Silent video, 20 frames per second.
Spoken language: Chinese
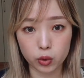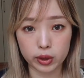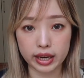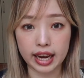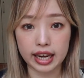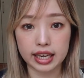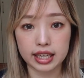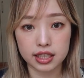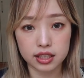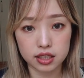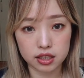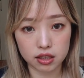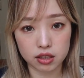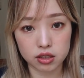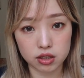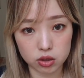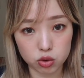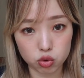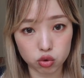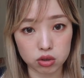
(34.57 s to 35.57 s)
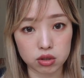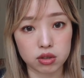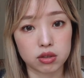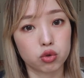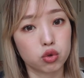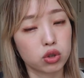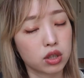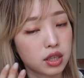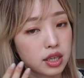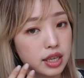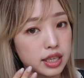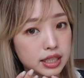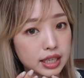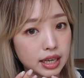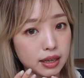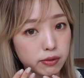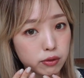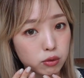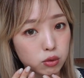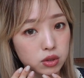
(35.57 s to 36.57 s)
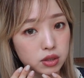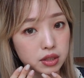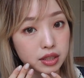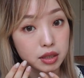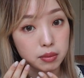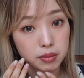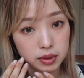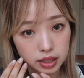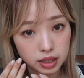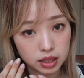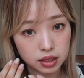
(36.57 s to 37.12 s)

我给医生咨询确认一下肤质可不可